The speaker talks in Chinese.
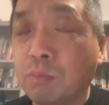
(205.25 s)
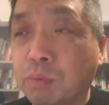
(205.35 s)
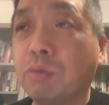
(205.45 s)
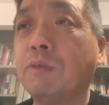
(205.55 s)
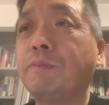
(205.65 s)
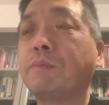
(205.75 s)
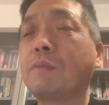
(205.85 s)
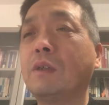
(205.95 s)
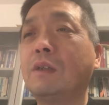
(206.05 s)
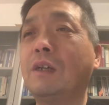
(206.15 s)
怖，
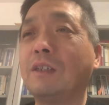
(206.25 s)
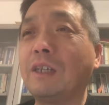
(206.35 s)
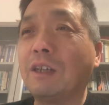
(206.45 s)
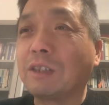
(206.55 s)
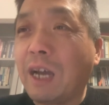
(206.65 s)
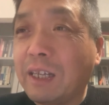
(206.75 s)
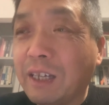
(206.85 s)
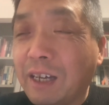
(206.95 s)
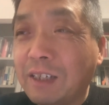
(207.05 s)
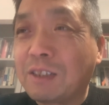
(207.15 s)
这老太
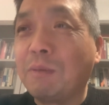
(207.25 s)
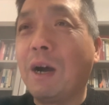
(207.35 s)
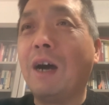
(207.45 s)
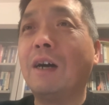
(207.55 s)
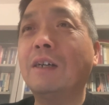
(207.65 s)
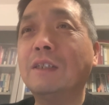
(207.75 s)
太是吧？